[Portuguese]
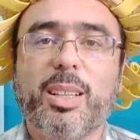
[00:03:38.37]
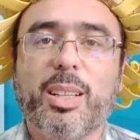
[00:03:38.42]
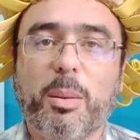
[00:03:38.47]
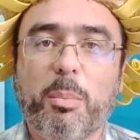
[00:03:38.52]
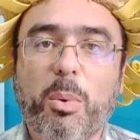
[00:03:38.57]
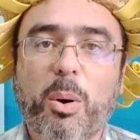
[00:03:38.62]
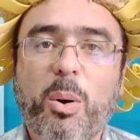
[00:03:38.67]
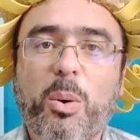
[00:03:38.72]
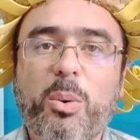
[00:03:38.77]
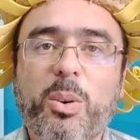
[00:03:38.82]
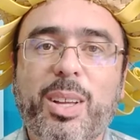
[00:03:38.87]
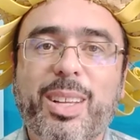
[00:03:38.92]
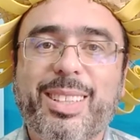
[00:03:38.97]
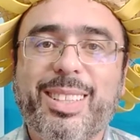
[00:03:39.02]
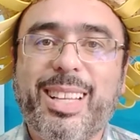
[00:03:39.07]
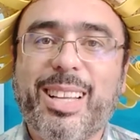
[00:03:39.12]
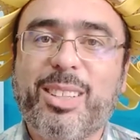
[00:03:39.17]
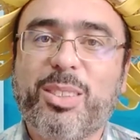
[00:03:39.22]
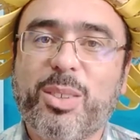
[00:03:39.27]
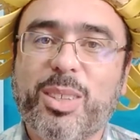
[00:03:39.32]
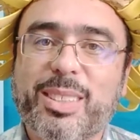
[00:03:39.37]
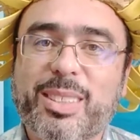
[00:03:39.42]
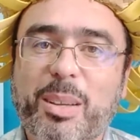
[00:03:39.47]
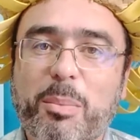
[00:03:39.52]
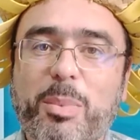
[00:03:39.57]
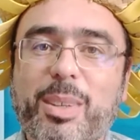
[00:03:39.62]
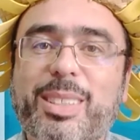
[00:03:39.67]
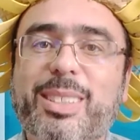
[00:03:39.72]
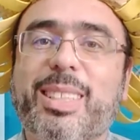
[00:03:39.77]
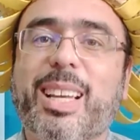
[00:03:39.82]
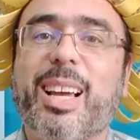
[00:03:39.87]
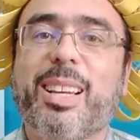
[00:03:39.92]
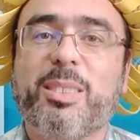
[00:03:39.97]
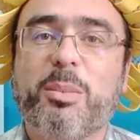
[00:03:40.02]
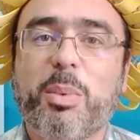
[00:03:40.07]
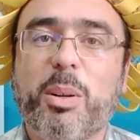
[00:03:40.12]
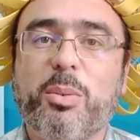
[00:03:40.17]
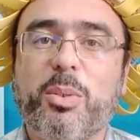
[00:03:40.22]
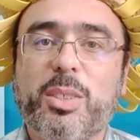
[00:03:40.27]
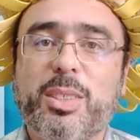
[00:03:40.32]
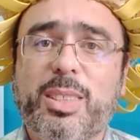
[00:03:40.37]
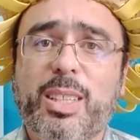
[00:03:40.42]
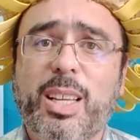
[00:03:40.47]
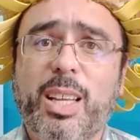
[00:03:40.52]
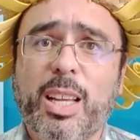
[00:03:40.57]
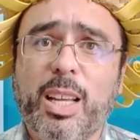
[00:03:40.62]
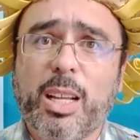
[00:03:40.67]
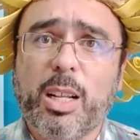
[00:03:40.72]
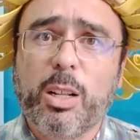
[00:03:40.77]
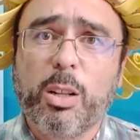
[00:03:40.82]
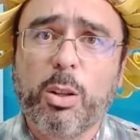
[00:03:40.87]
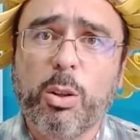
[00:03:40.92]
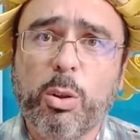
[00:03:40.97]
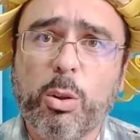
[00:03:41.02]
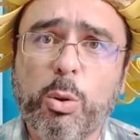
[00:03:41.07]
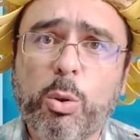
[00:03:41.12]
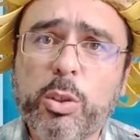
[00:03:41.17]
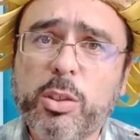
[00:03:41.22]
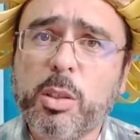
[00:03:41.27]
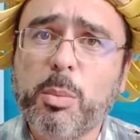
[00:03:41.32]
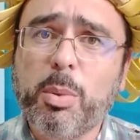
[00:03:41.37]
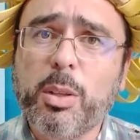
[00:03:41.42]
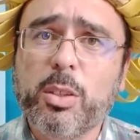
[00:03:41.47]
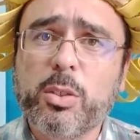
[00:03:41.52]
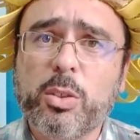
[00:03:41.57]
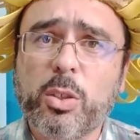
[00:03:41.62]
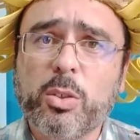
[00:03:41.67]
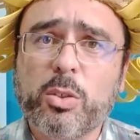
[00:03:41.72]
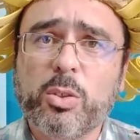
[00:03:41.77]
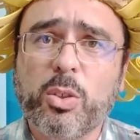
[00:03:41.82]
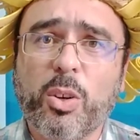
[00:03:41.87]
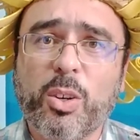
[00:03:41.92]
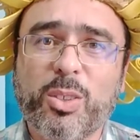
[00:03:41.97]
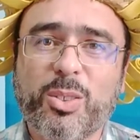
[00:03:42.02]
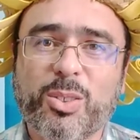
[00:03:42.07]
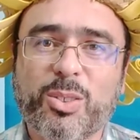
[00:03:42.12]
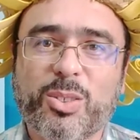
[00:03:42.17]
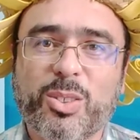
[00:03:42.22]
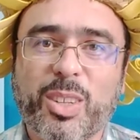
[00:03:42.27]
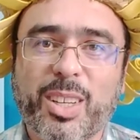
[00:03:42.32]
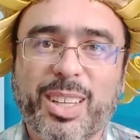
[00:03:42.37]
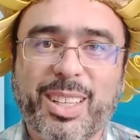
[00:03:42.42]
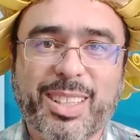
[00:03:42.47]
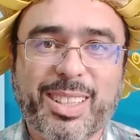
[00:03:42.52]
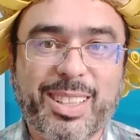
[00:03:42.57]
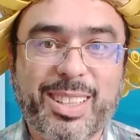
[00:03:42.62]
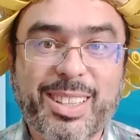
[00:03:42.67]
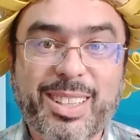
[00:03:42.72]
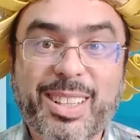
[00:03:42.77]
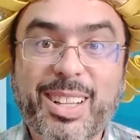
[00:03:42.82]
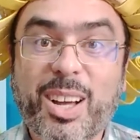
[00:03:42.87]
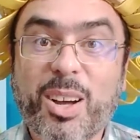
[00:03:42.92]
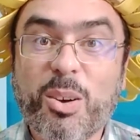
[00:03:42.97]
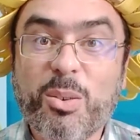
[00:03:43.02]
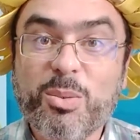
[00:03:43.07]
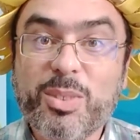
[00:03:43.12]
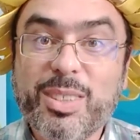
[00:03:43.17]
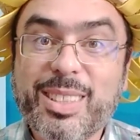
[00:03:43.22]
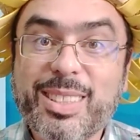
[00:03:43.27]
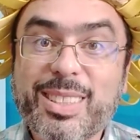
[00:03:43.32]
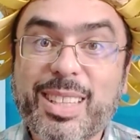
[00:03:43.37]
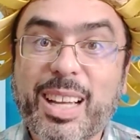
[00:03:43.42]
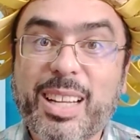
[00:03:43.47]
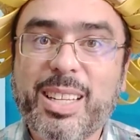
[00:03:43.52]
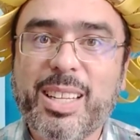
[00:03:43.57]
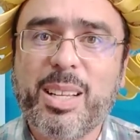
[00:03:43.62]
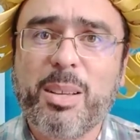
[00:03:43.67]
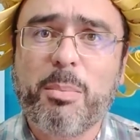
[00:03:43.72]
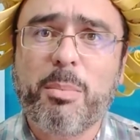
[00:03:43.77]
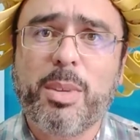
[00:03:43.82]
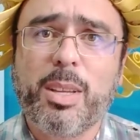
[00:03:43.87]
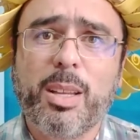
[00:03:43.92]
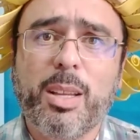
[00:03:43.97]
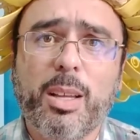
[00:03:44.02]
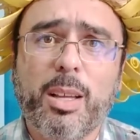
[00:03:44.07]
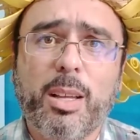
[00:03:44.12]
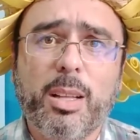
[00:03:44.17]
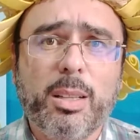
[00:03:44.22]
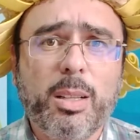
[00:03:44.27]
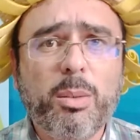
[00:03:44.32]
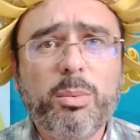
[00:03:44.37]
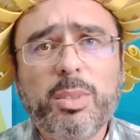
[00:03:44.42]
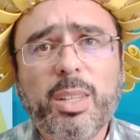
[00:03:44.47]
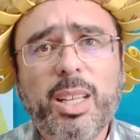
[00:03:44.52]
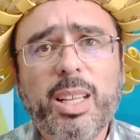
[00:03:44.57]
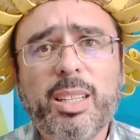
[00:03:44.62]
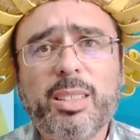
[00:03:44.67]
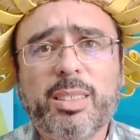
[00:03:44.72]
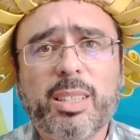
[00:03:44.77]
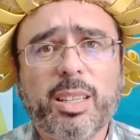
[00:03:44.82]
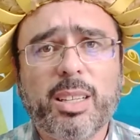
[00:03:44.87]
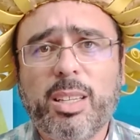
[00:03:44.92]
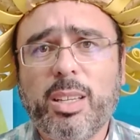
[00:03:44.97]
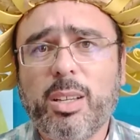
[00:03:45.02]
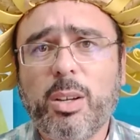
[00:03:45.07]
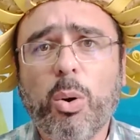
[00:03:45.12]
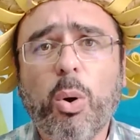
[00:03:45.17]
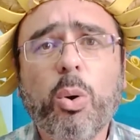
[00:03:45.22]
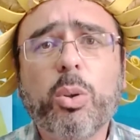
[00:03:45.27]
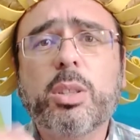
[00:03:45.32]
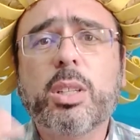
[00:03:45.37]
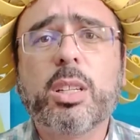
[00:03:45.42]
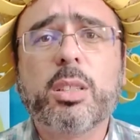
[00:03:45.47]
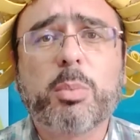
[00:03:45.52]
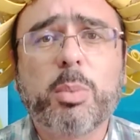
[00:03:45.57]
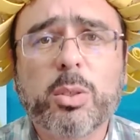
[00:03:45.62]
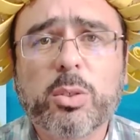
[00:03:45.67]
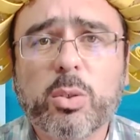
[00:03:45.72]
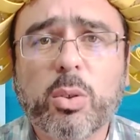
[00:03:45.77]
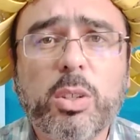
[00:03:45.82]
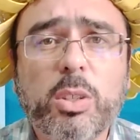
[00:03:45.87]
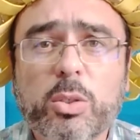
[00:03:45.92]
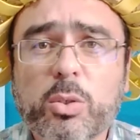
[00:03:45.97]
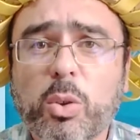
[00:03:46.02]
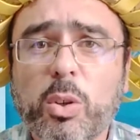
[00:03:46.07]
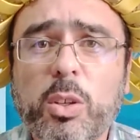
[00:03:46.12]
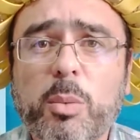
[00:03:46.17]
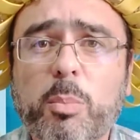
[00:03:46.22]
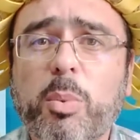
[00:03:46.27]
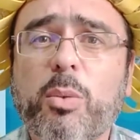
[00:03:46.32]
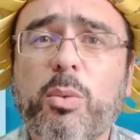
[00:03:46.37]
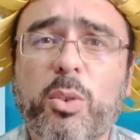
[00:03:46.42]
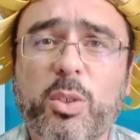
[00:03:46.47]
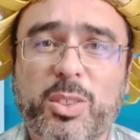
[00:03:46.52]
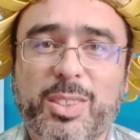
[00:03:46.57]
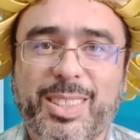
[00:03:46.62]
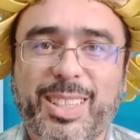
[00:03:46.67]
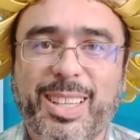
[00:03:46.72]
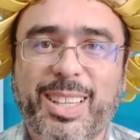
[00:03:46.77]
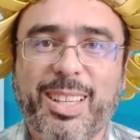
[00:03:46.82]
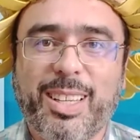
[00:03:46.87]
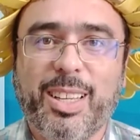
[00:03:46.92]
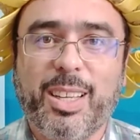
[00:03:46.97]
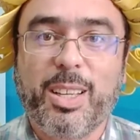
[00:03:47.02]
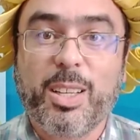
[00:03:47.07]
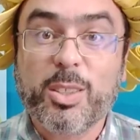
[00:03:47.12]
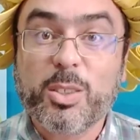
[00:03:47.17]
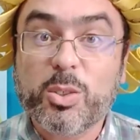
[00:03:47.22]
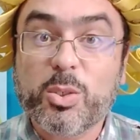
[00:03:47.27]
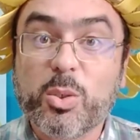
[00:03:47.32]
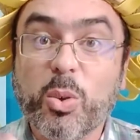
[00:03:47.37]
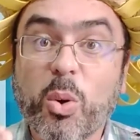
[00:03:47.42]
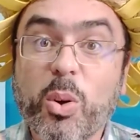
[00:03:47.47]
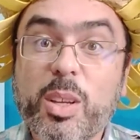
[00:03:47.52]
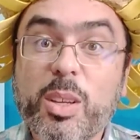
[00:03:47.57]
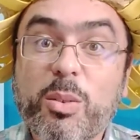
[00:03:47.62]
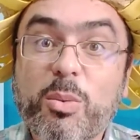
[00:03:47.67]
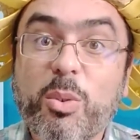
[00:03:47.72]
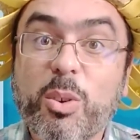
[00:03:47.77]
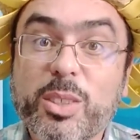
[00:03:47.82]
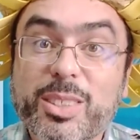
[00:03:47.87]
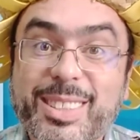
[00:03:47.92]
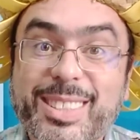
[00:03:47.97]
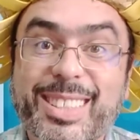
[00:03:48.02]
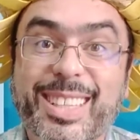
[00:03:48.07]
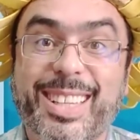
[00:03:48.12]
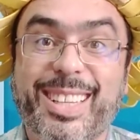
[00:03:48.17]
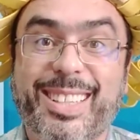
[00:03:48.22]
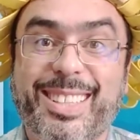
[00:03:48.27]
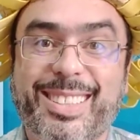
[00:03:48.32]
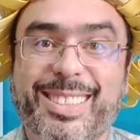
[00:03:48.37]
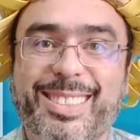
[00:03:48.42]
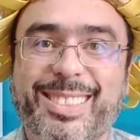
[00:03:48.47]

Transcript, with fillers: Bom, deixe essa mensagem para você. Lute pelos seus sonhos. Não desanime. Não deixe que outras pessoas sonhem por você. Sonhe você.